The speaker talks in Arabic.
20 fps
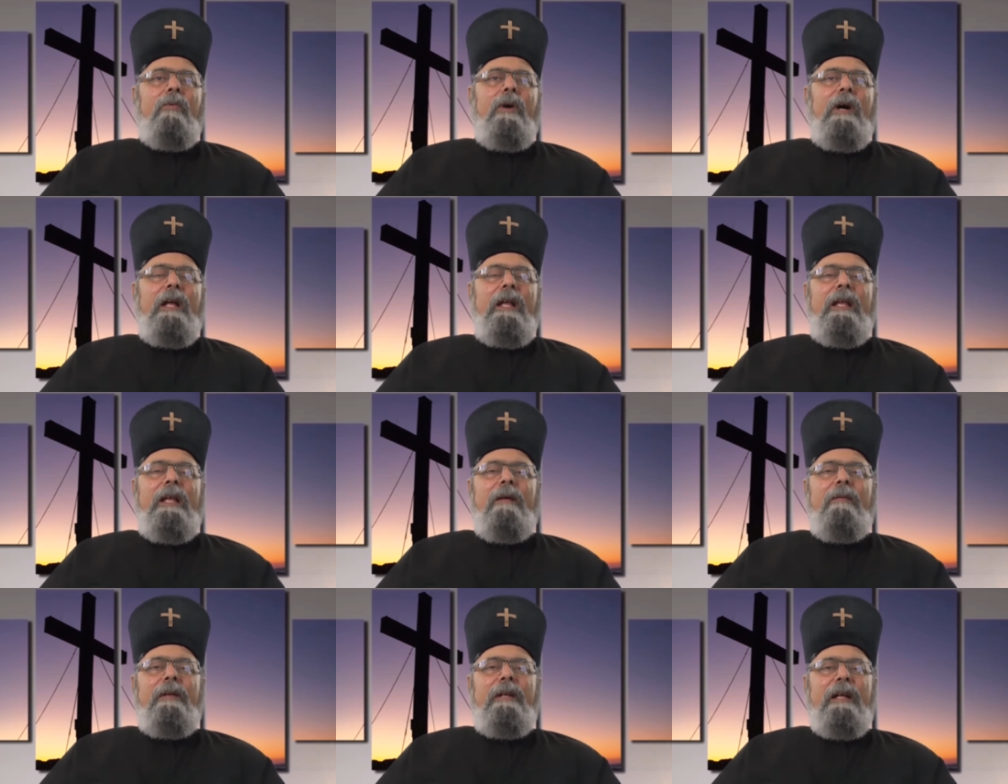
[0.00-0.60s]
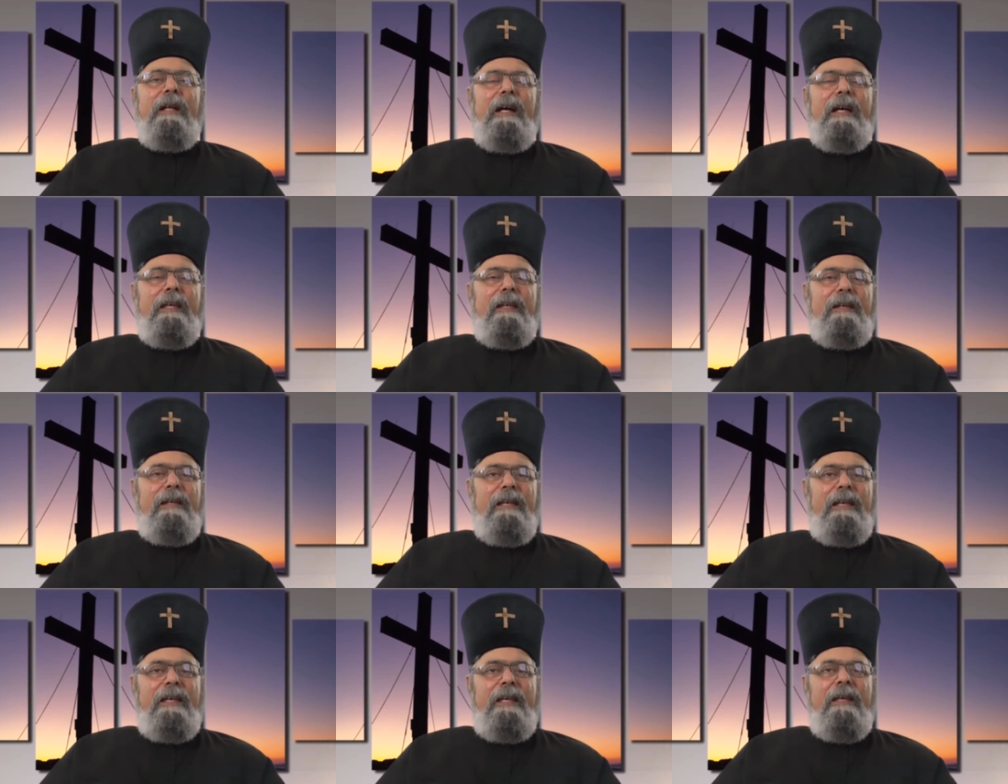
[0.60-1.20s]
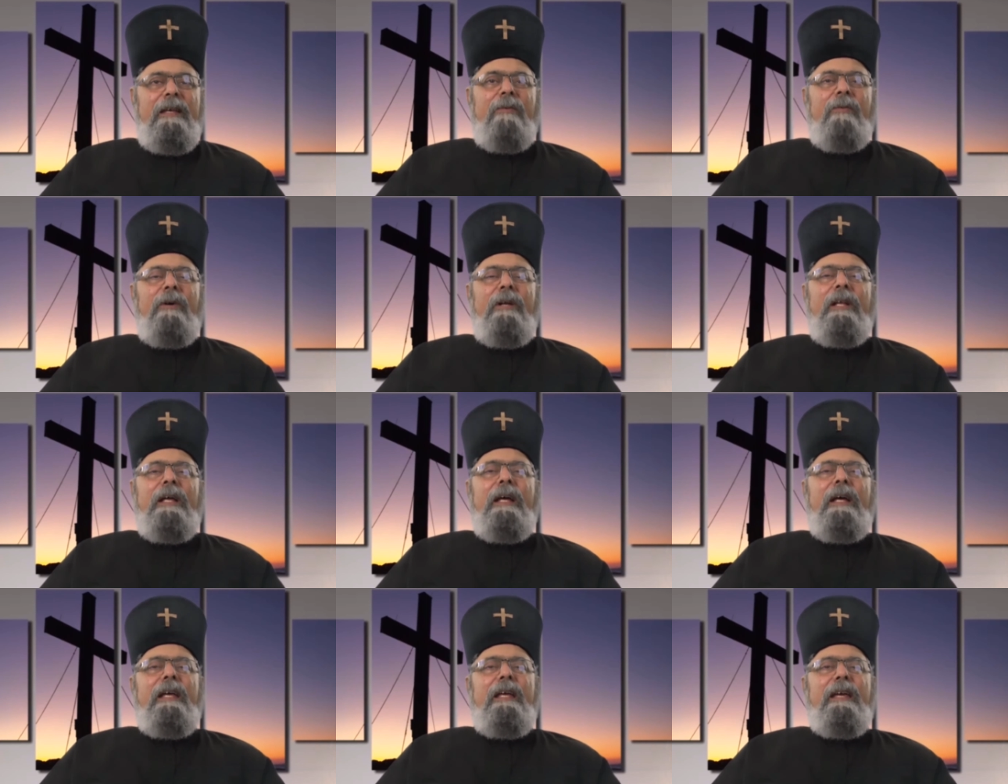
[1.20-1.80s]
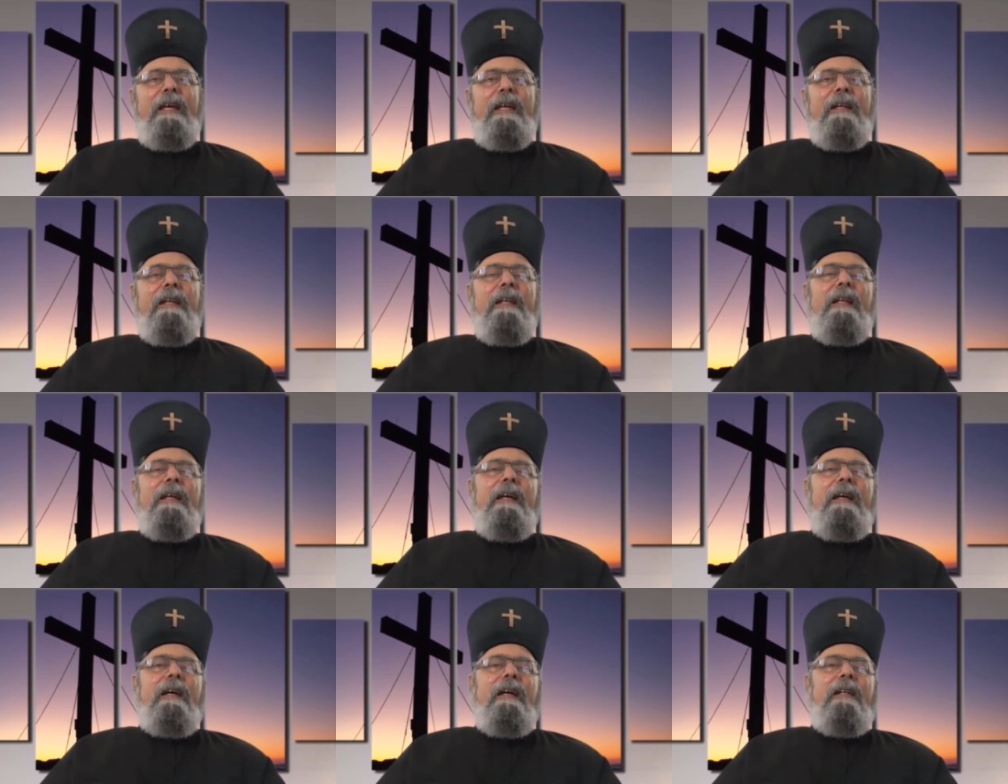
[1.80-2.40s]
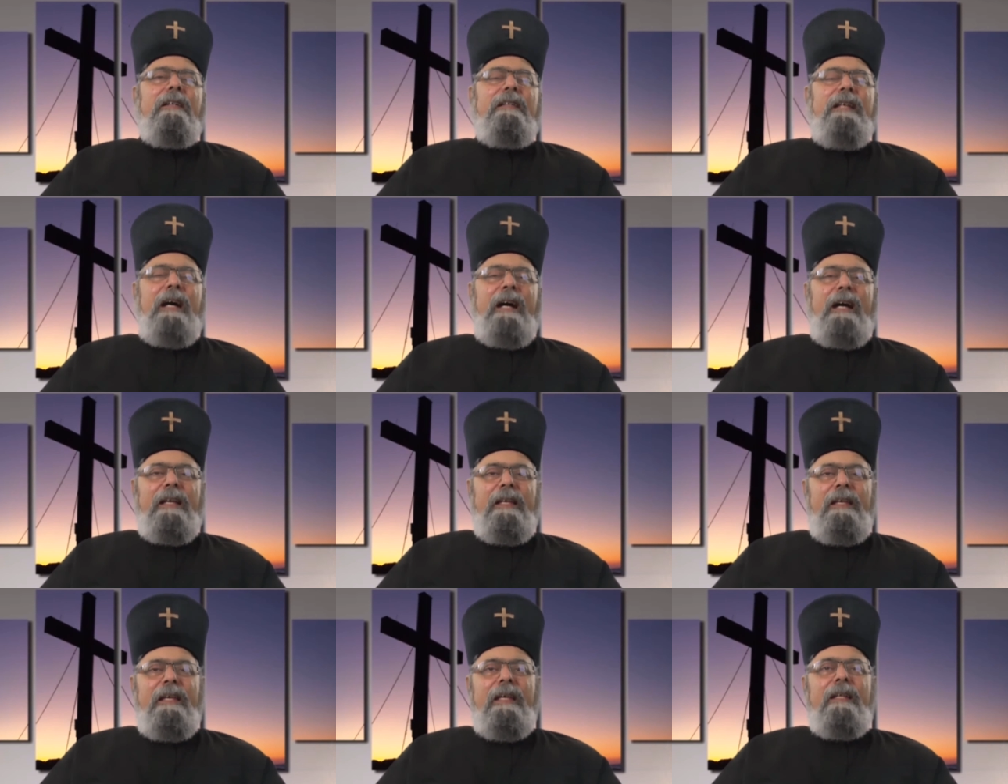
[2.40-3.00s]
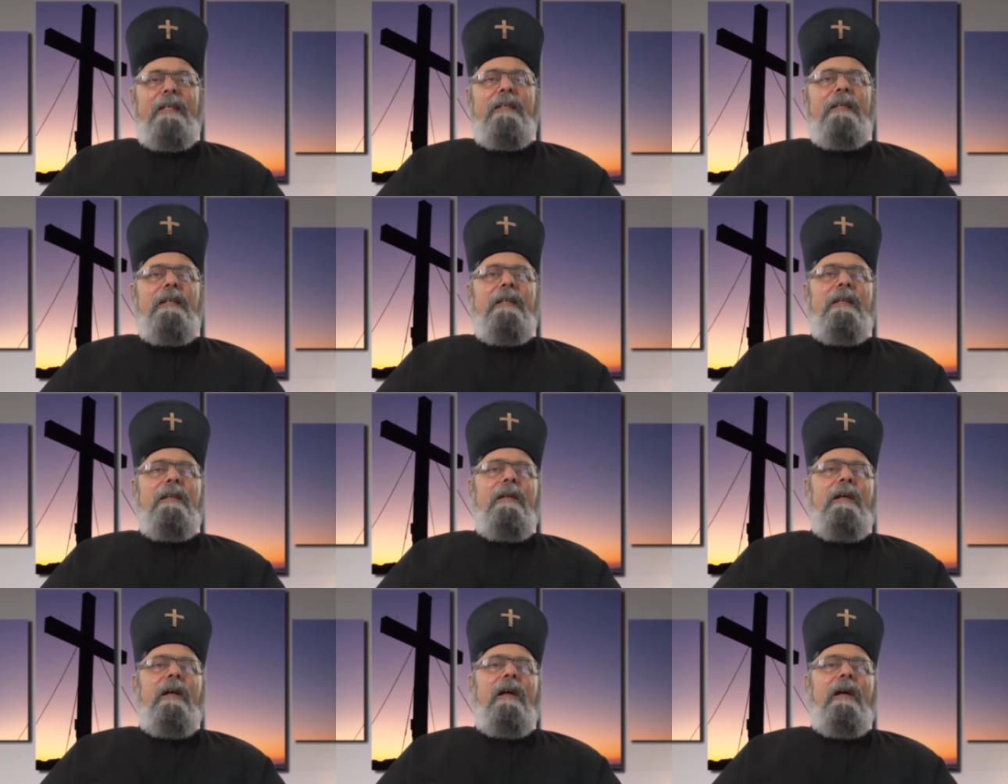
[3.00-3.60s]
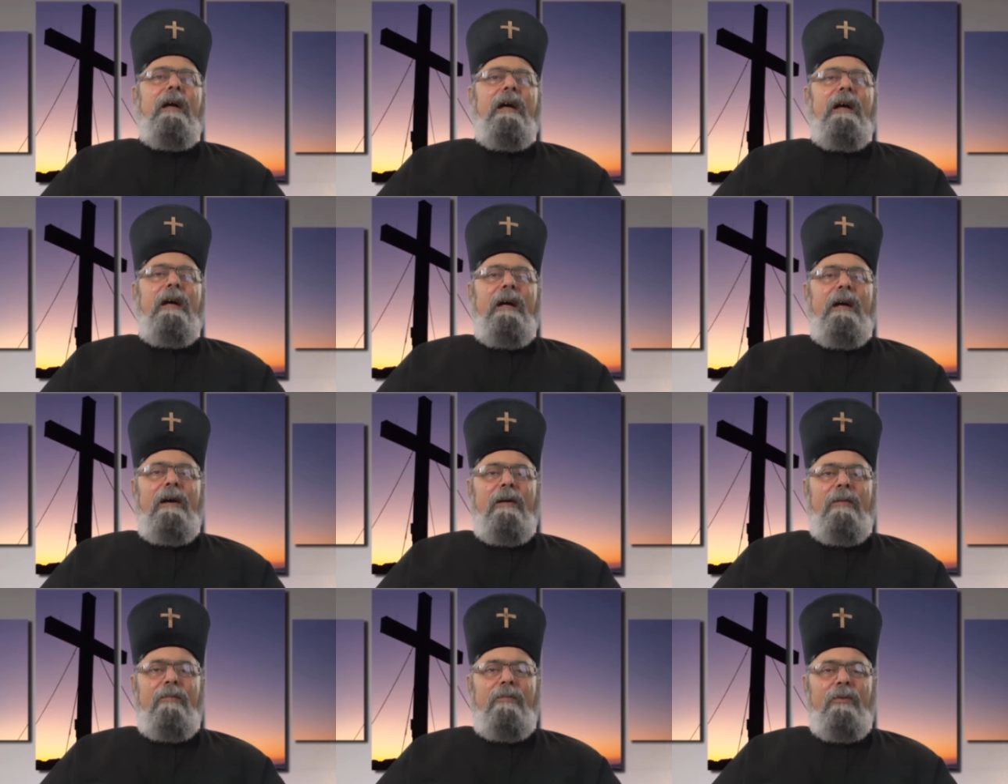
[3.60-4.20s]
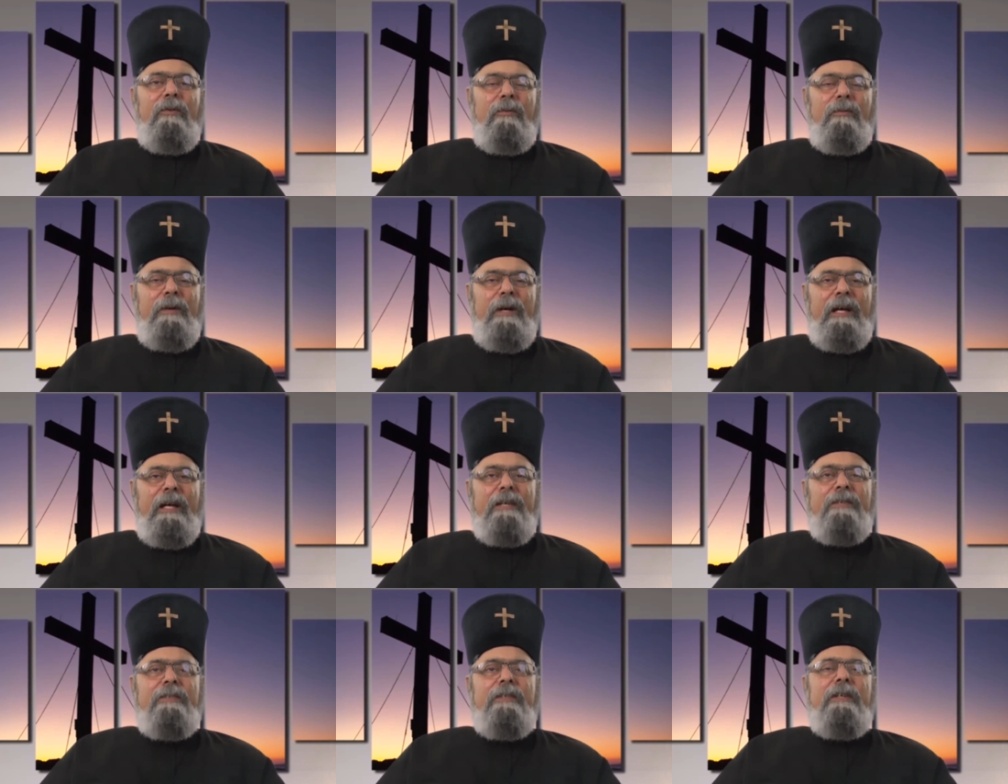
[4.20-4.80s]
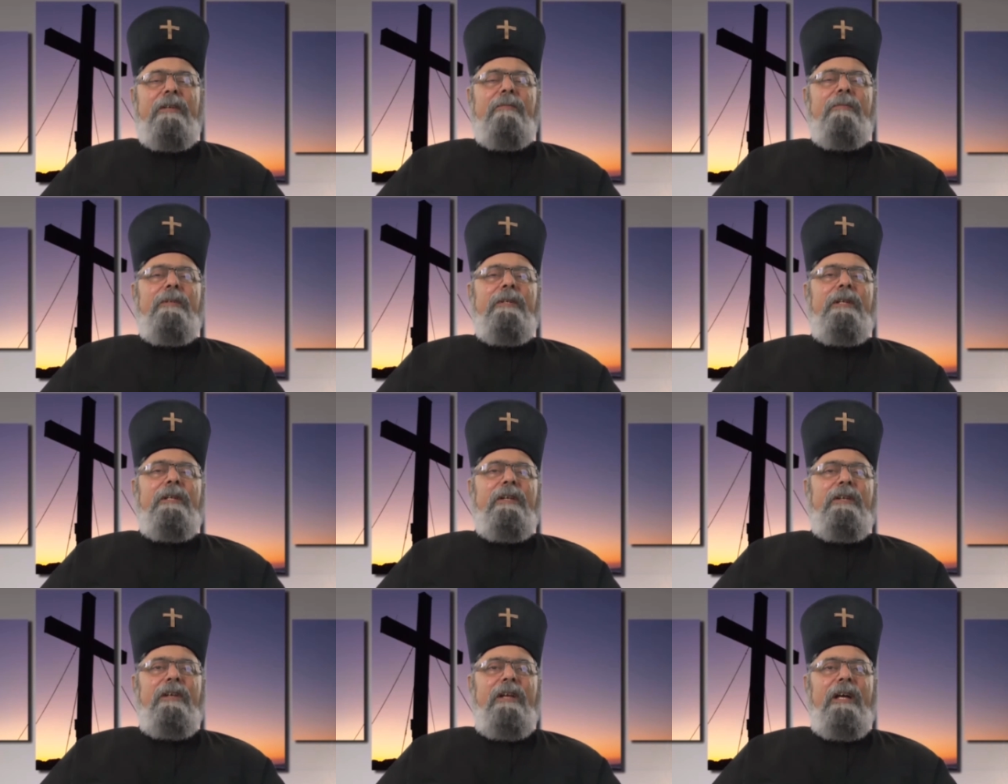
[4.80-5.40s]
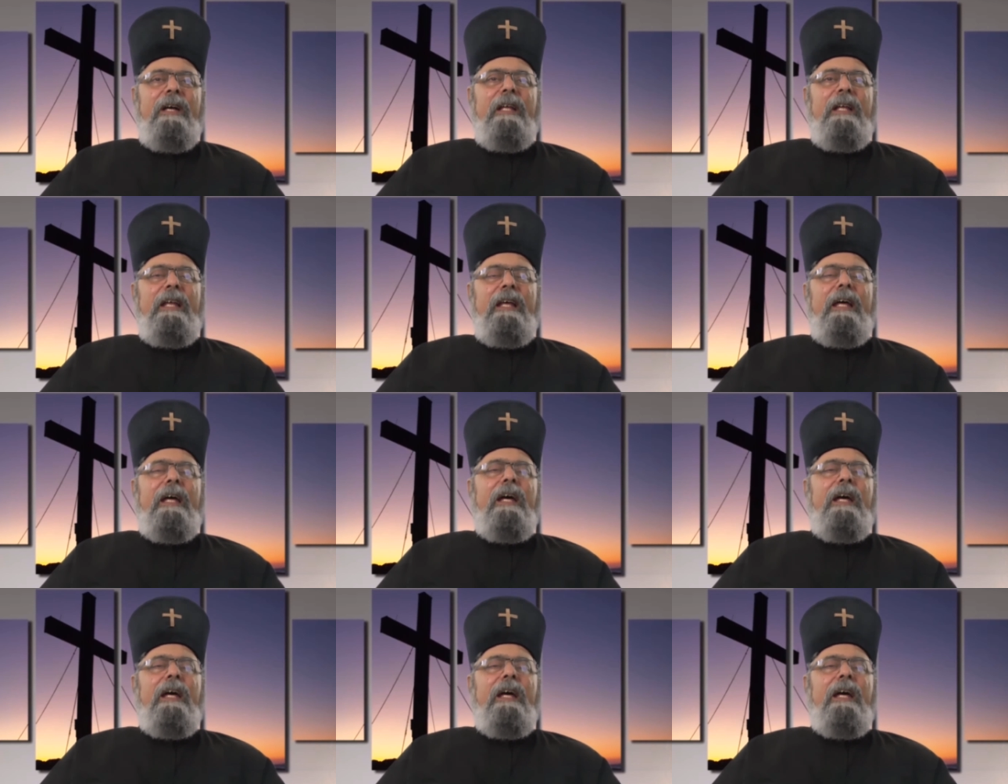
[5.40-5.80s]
ولا من غيره ولكن تعيين آه، مباشر من الله